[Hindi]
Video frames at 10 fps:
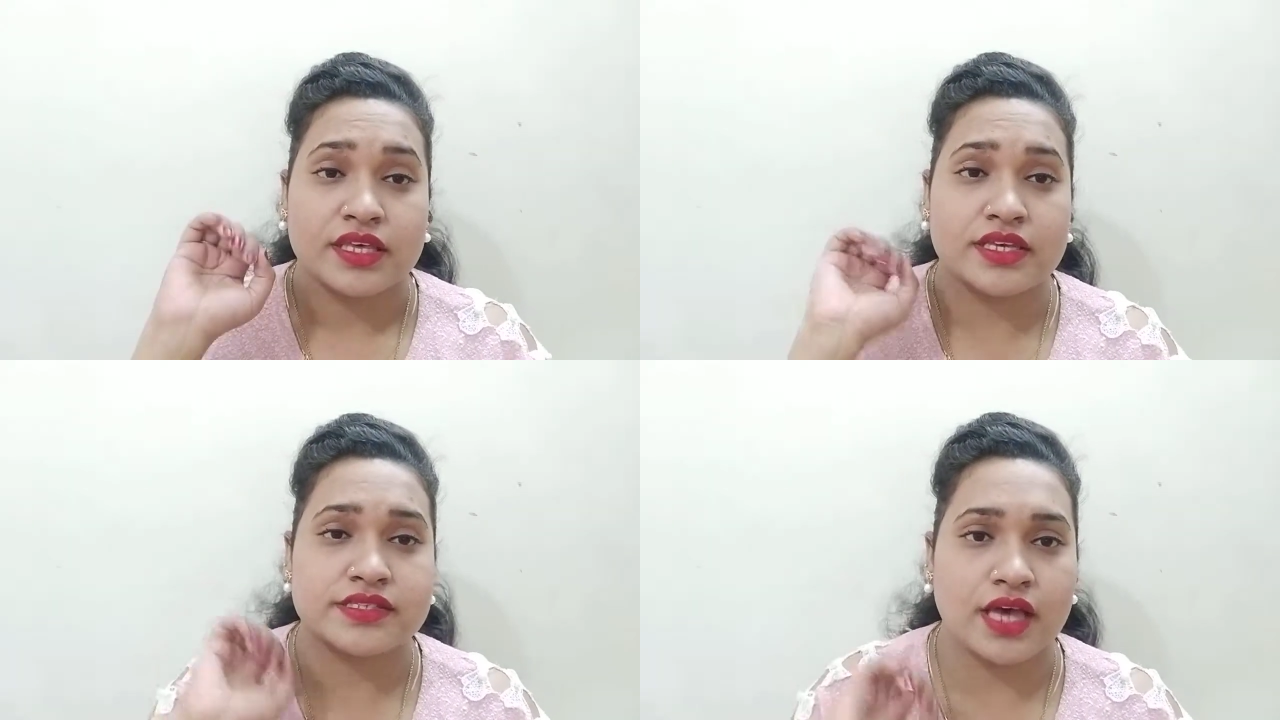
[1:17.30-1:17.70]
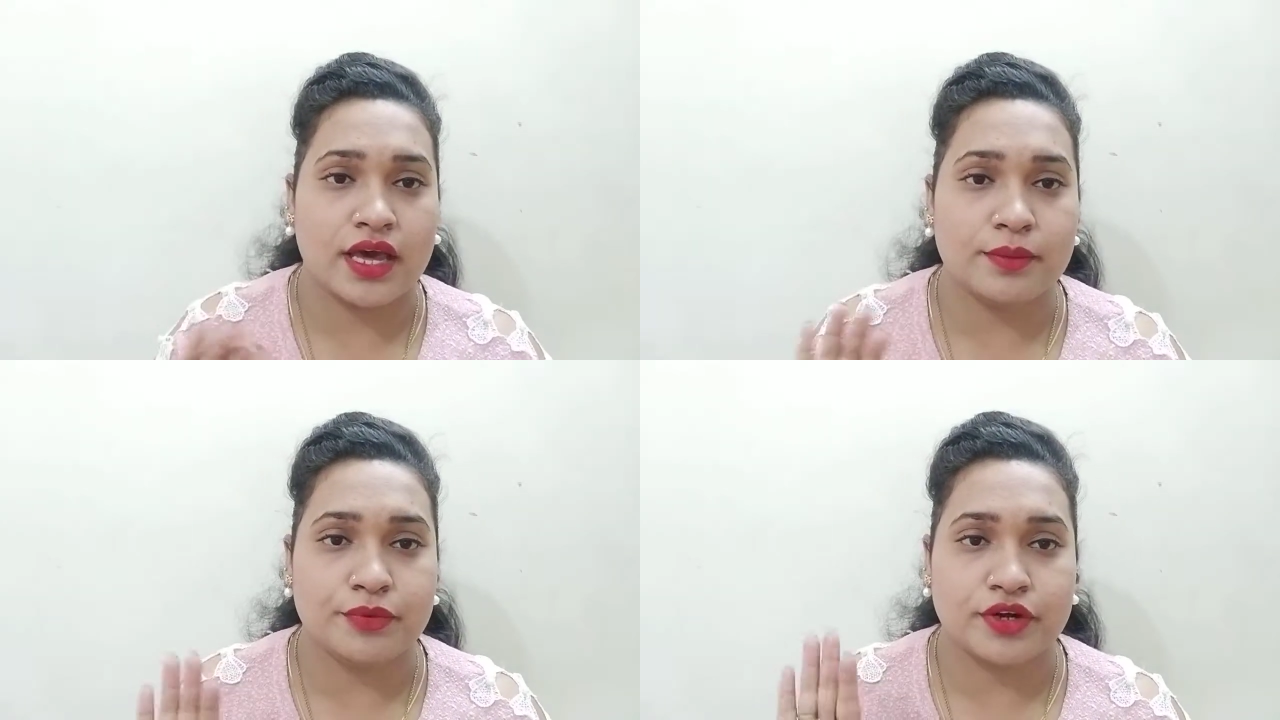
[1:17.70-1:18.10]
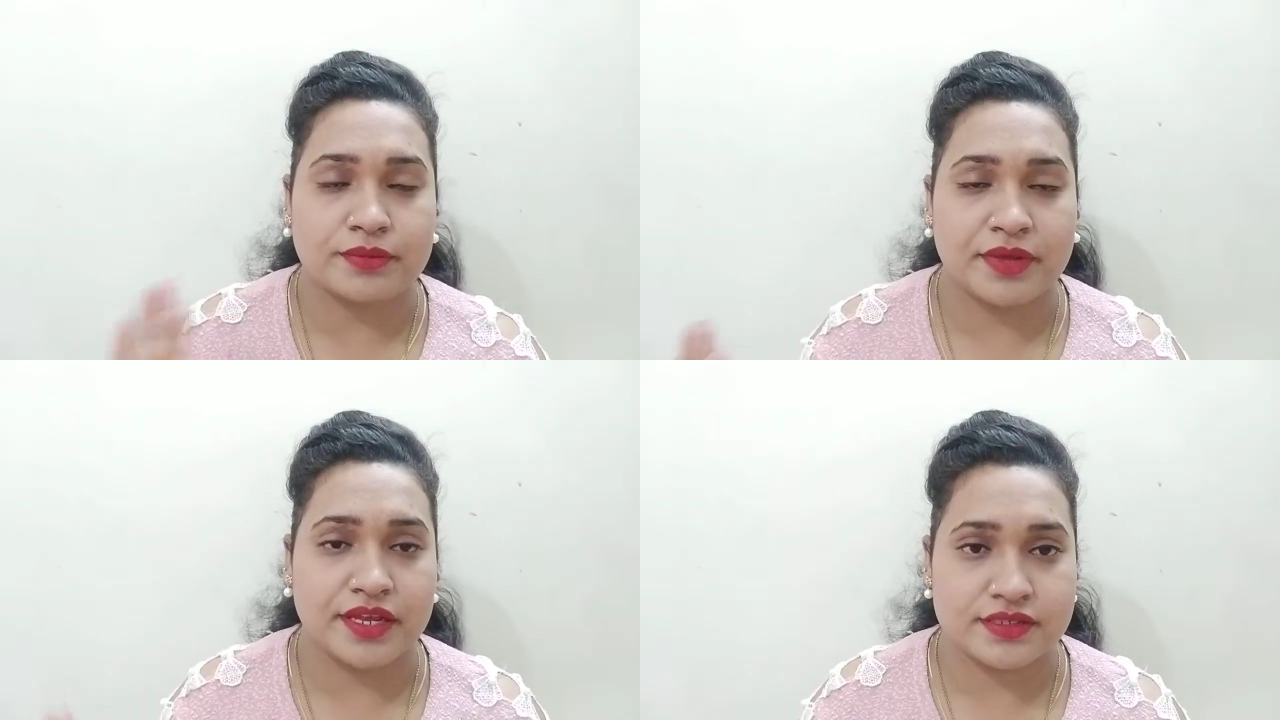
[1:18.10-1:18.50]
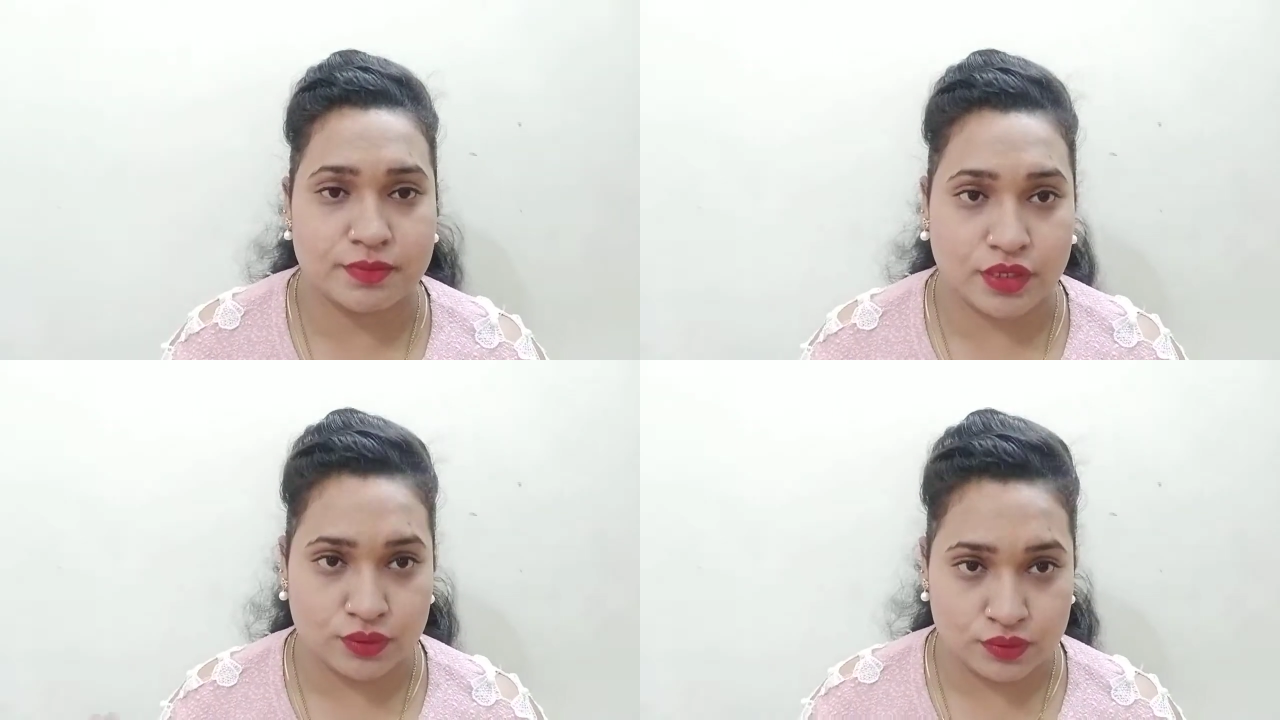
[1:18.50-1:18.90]
ये सारे प्रोडक्ट मैंने
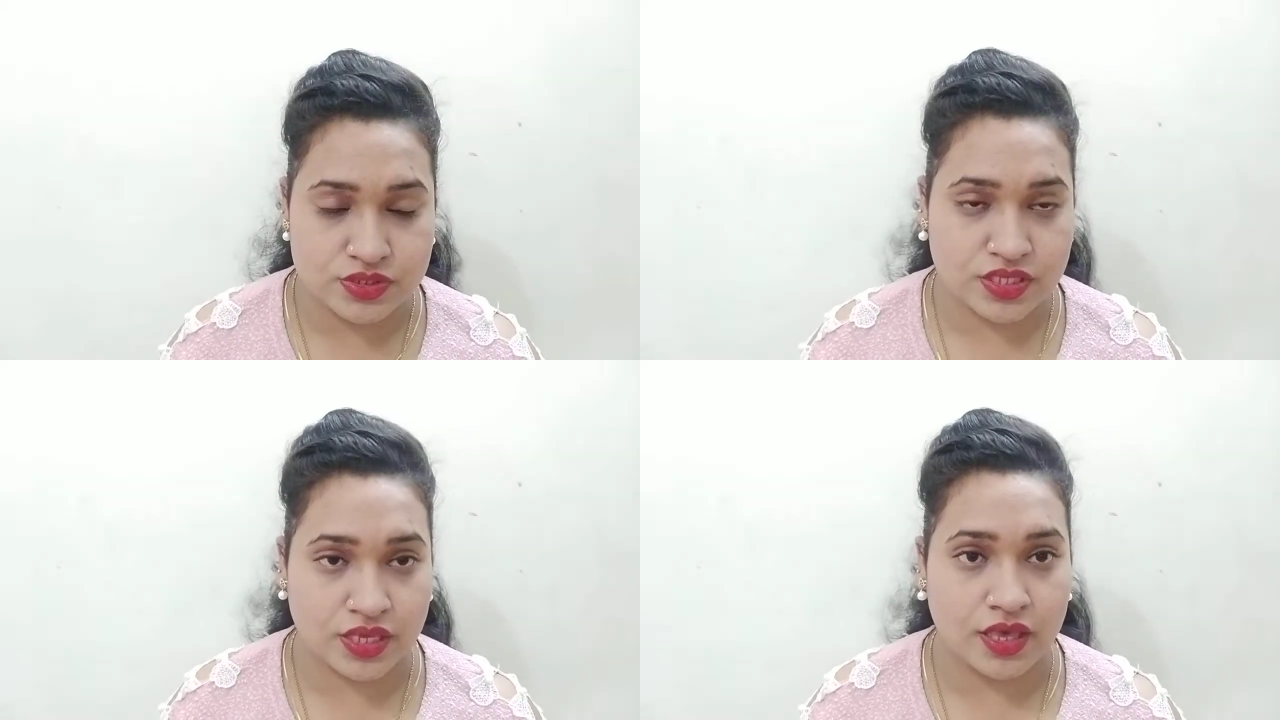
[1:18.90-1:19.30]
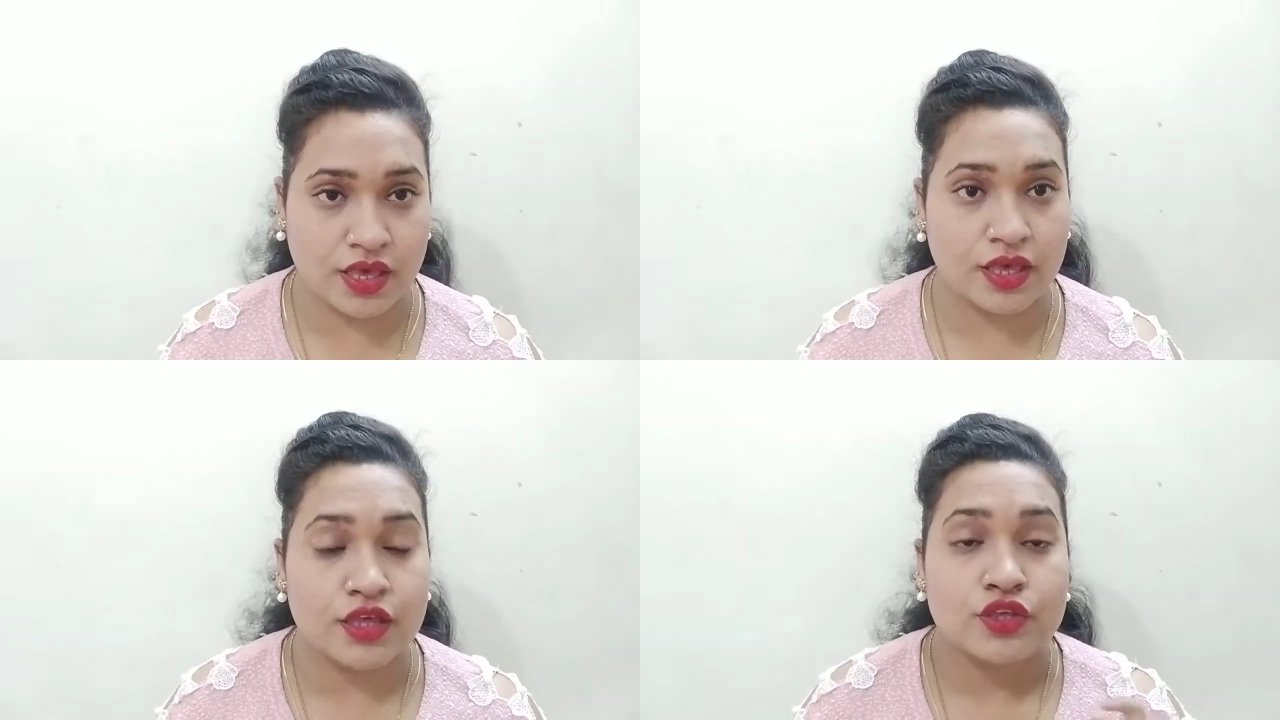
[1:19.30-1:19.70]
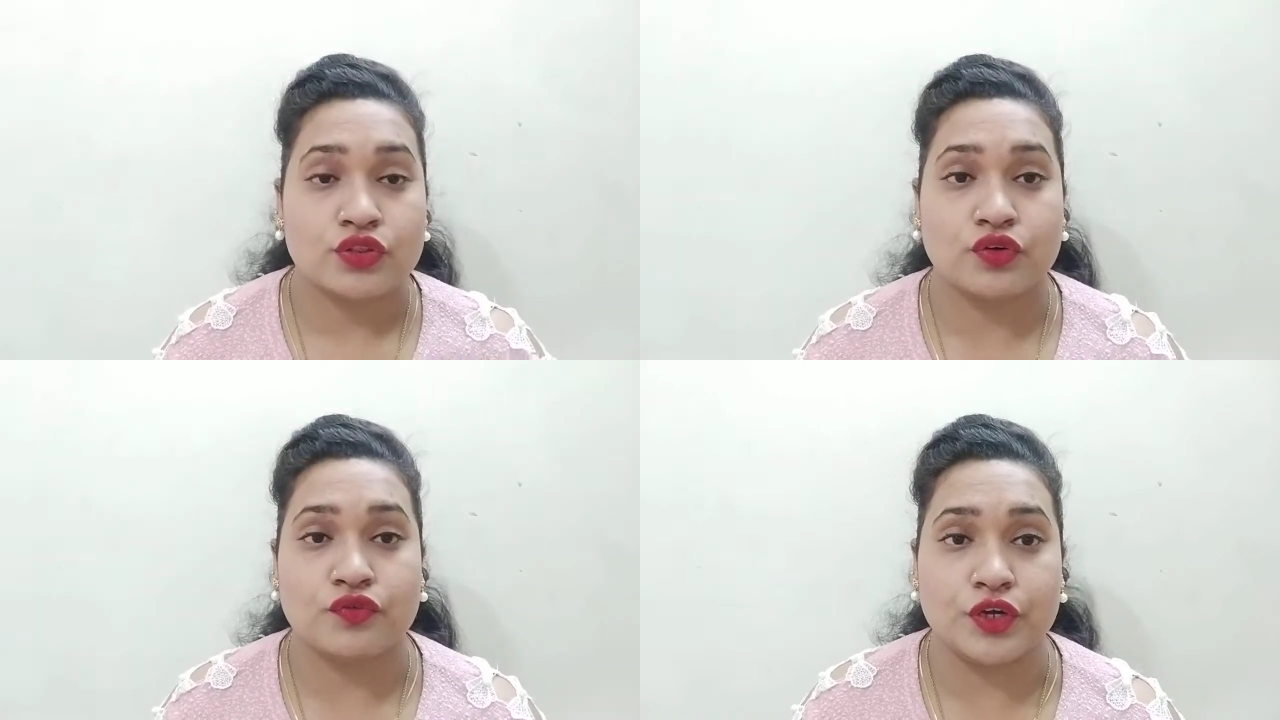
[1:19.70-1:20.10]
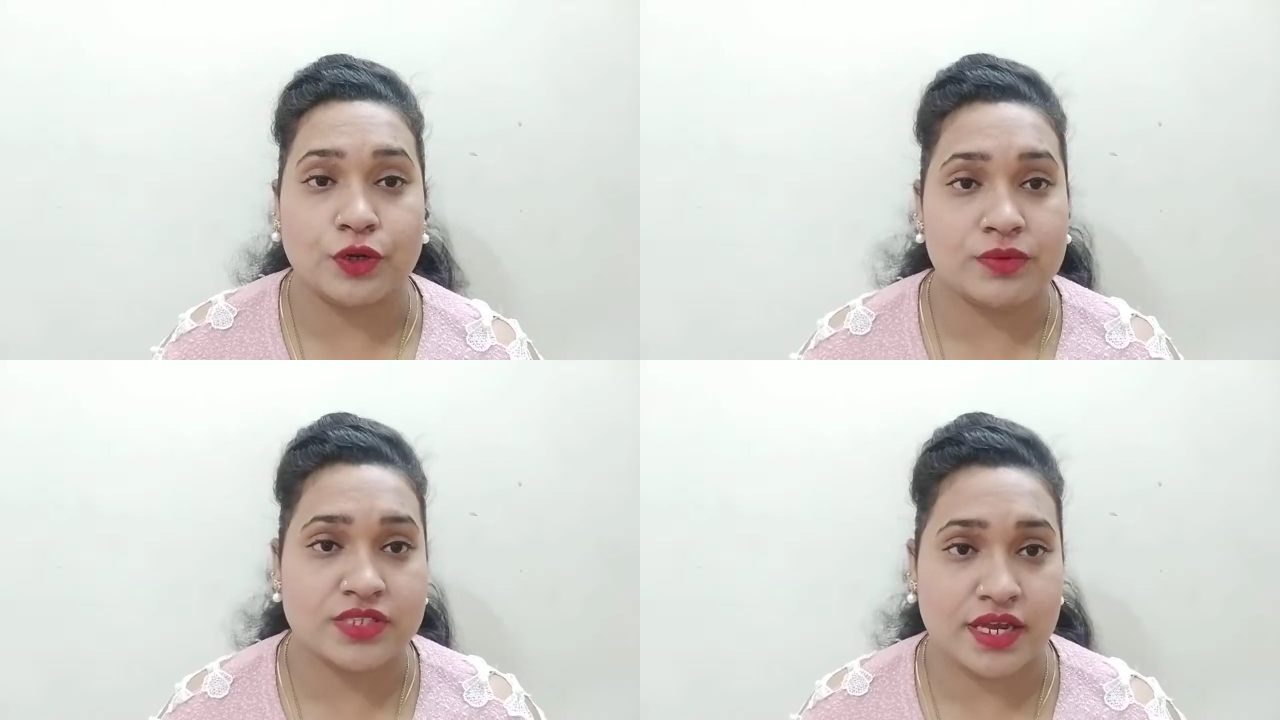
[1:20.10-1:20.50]
इसमें यूज़ किए हैं तो
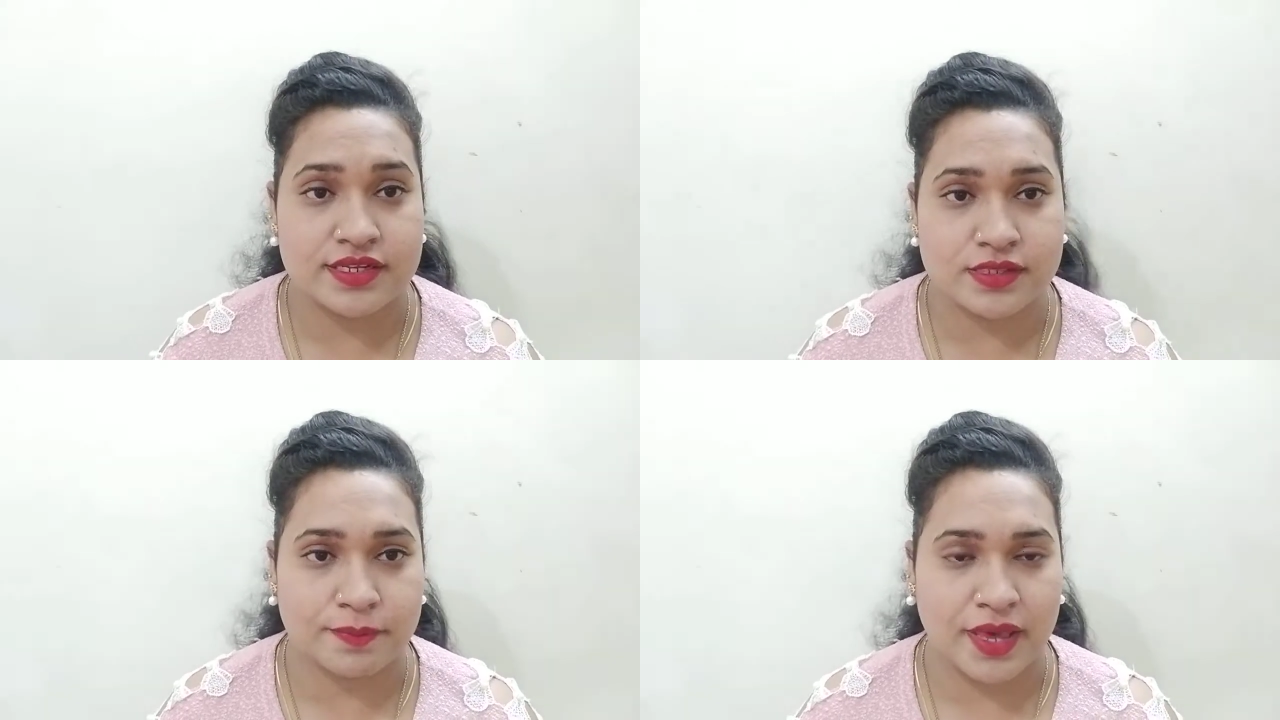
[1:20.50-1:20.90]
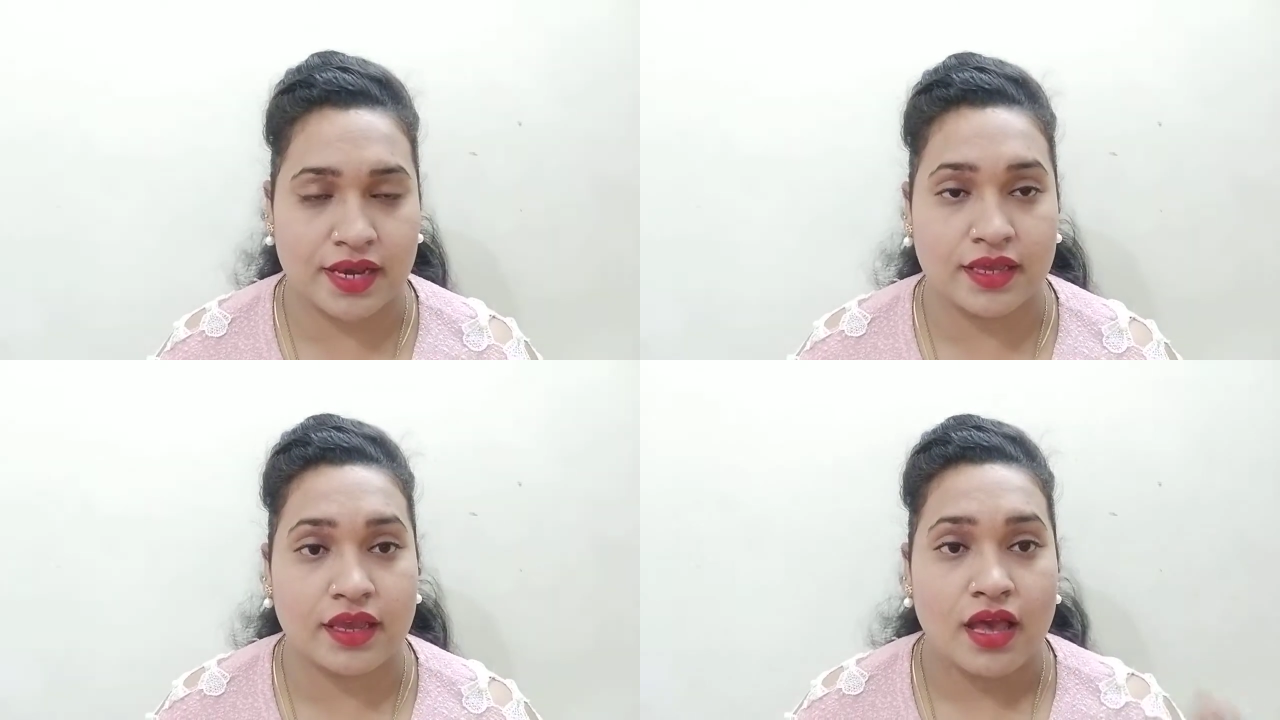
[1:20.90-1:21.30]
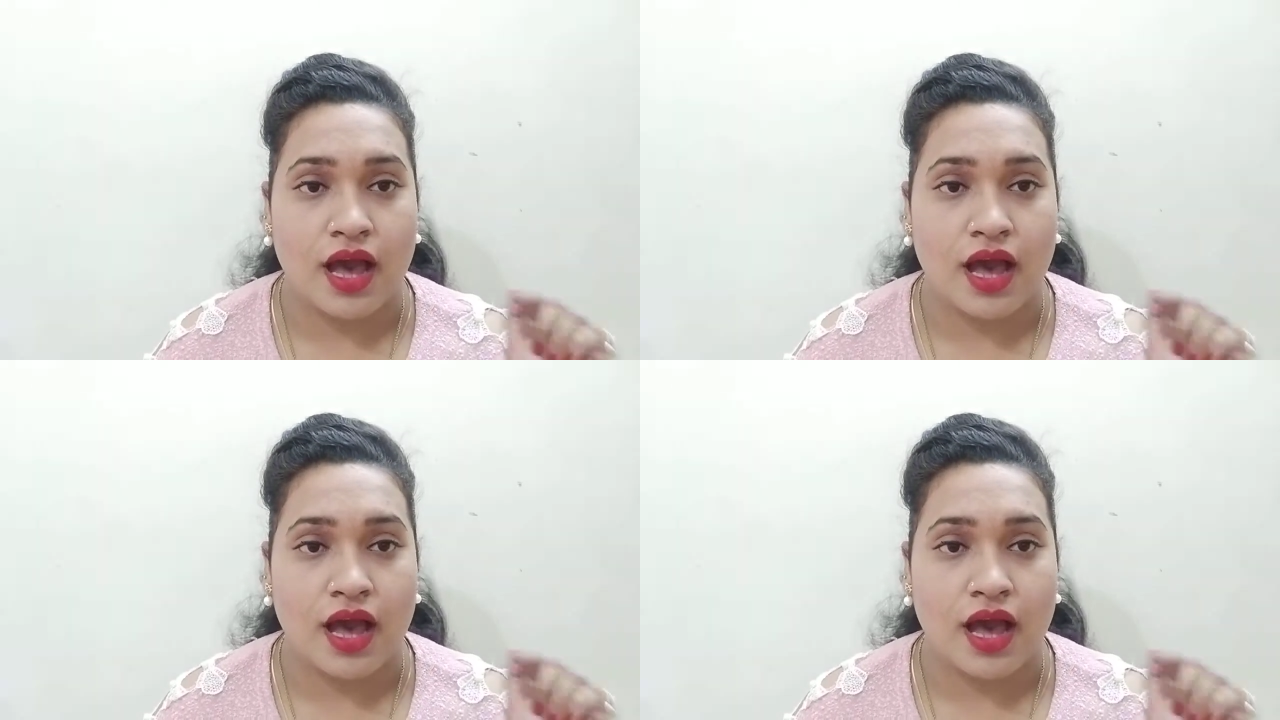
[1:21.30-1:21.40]
वीडियो में जाने से पहले